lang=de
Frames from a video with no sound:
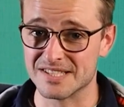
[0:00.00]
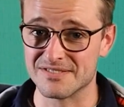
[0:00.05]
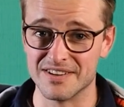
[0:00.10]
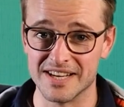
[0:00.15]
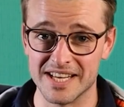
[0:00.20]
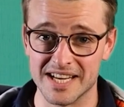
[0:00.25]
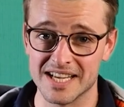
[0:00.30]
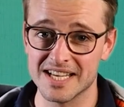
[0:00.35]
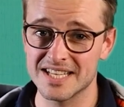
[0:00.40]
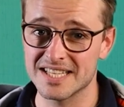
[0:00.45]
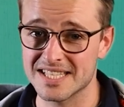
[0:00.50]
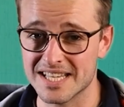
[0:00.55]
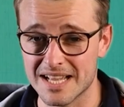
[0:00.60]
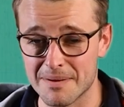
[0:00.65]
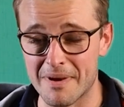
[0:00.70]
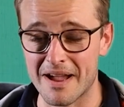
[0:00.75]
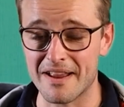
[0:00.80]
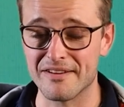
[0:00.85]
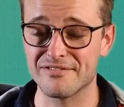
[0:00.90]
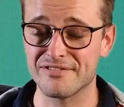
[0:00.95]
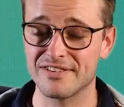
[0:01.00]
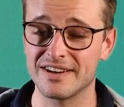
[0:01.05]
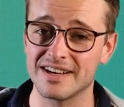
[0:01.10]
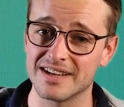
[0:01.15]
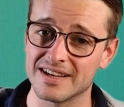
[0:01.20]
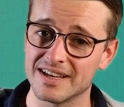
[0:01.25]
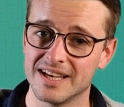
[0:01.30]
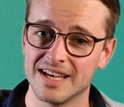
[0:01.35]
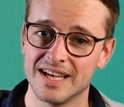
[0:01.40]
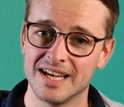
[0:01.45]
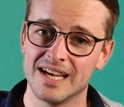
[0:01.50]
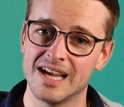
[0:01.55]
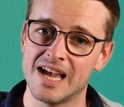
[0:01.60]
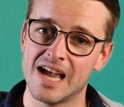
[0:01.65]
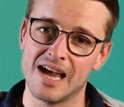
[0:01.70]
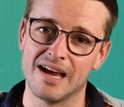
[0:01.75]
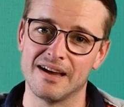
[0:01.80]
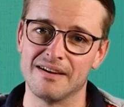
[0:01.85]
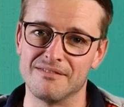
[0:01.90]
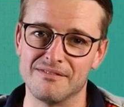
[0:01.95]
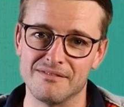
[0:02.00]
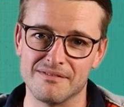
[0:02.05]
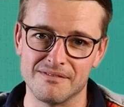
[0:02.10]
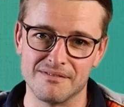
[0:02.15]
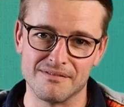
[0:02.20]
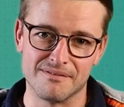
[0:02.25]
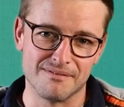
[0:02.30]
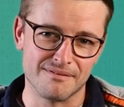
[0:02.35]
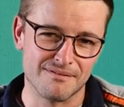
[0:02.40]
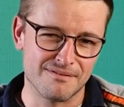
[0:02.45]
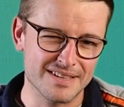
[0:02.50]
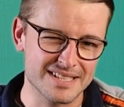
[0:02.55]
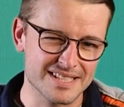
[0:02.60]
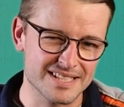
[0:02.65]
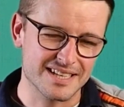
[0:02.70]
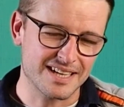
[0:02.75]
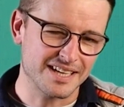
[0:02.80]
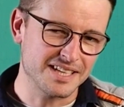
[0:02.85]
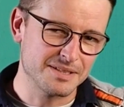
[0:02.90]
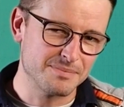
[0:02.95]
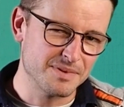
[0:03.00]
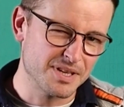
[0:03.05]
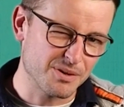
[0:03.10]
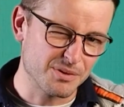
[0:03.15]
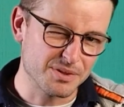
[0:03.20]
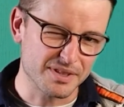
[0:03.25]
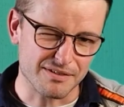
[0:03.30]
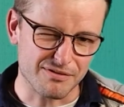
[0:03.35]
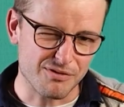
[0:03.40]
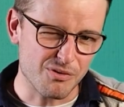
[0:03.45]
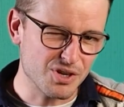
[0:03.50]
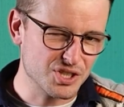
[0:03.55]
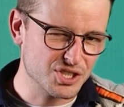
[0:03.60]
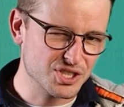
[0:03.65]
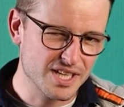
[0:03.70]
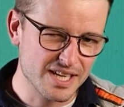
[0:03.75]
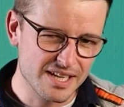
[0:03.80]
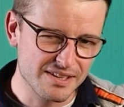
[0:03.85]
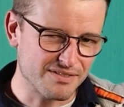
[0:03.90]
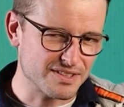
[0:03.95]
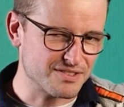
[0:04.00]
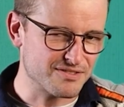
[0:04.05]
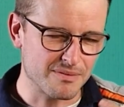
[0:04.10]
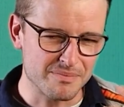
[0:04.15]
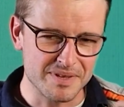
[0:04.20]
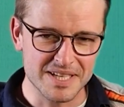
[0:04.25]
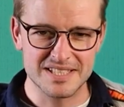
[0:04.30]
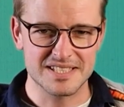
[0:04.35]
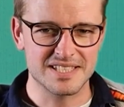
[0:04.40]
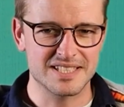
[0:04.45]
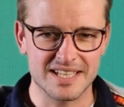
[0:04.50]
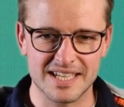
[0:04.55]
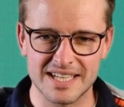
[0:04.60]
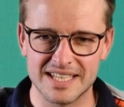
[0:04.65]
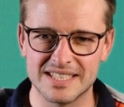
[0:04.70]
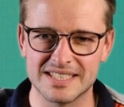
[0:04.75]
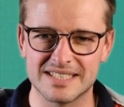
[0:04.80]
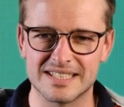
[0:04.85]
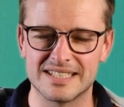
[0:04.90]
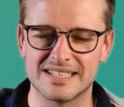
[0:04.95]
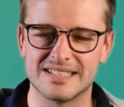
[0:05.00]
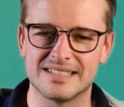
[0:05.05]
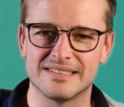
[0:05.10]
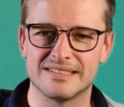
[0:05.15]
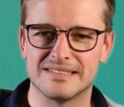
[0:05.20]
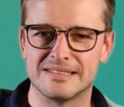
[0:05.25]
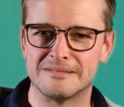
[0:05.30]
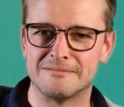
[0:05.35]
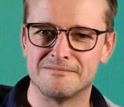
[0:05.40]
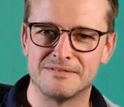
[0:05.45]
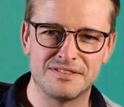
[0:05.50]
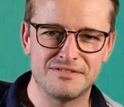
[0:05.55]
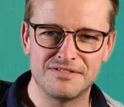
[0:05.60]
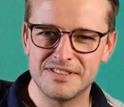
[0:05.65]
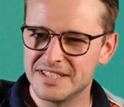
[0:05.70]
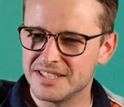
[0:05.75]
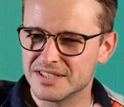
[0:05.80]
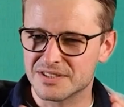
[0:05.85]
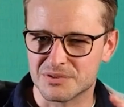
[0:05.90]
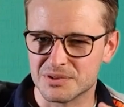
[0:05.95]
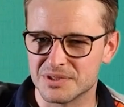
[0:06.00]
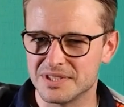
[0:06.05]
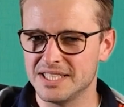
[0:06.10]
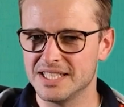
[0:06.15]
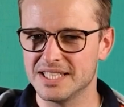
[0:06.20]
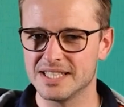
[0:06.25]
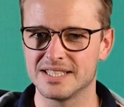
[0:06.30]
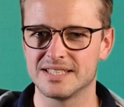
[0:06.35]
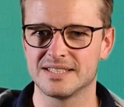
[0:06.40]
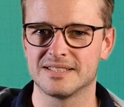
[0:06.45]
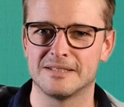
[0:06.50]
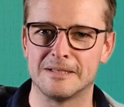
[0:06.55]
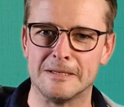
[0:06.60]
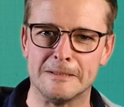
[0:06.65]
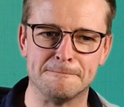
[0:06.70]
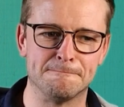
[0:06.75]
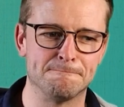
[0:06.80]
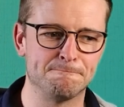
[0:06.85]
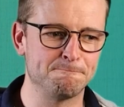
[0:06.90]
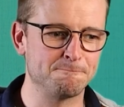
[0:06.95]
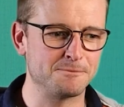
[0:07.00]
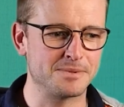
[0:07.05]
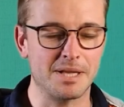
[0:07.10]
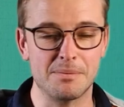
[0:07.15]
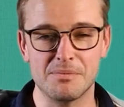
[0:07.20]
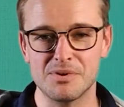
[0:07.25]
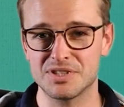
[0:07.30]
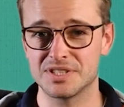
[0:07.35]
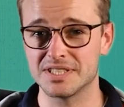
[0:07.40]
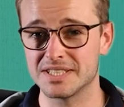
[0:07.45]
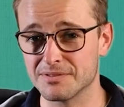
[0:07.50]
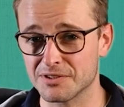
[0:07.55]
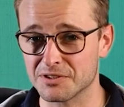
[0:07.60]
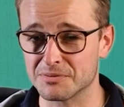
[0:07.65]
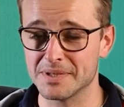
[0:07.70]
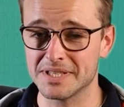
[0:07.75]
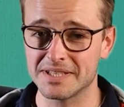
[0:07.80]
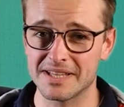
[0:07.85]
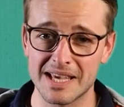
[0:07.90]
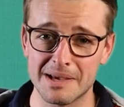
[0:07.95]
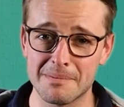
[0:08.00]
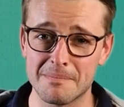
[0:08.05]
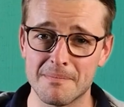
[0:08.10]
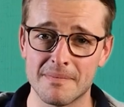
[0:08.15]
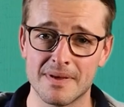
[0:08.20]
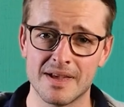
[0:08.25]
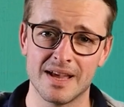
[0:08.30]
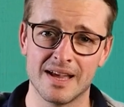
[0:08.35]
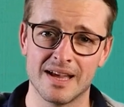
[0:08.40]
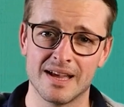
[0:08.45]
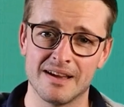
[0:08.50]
Zwilling ist am Anfang. Was kann ich mir darunter vorstellen? Was verbirgt sich dahinter? Äh, wird viel diskutiert. Ähm, dann möchte ich euch mitgeben,